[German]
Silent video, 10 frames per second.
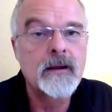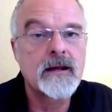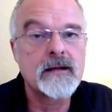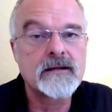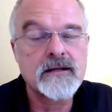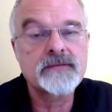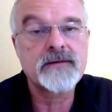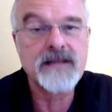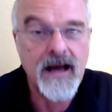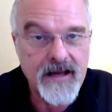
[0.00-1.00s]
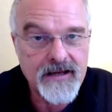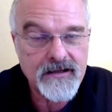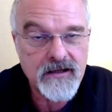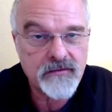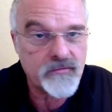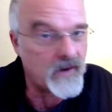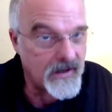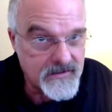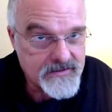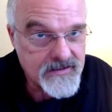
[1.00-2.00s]
gilt das, was eigentlich für
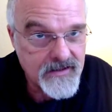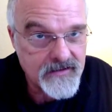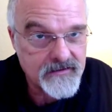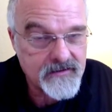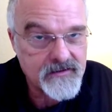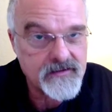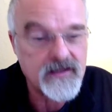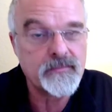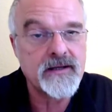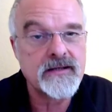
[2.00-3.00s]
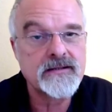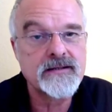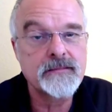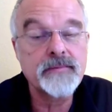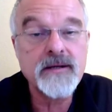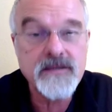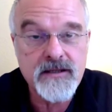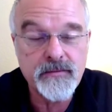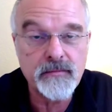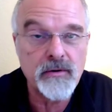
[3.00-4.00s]
alles Lernen gilt, nämlich dass es im
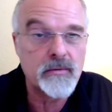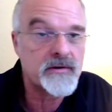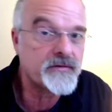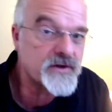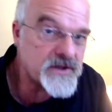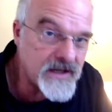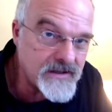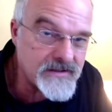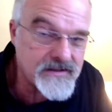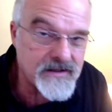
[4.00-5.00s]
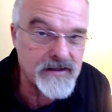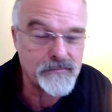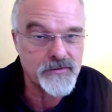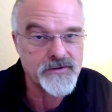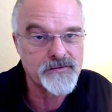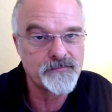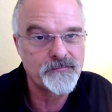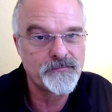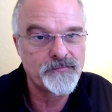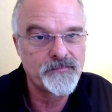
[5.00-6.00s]
Prinzip immer übers Verständnis gehen muss.
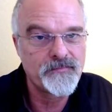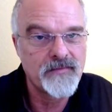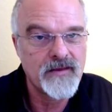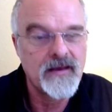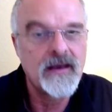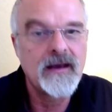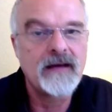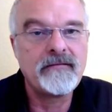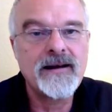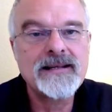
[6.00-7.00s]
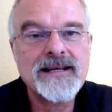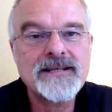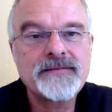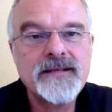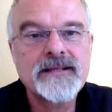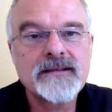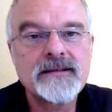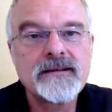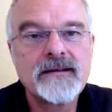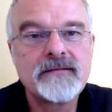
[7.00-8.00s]
Weil das
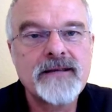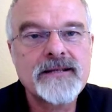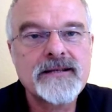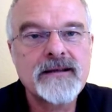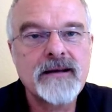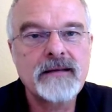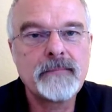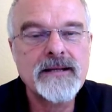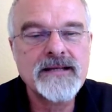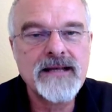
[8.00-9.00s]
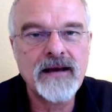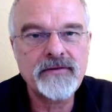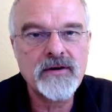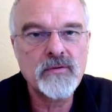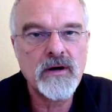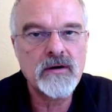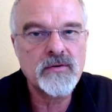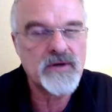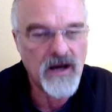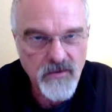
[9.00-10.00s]
Wissen, was man sich einfach nur
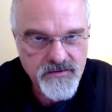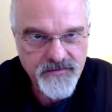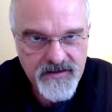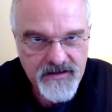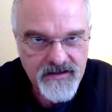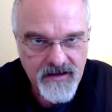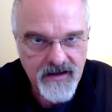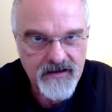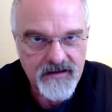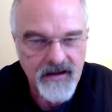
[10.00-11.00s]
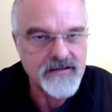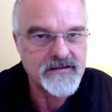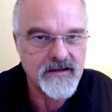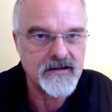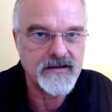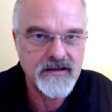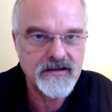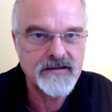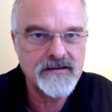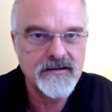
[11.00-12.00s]
durch auswendig Lernen
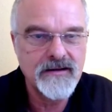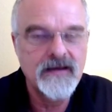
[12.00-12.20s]
antrainiert,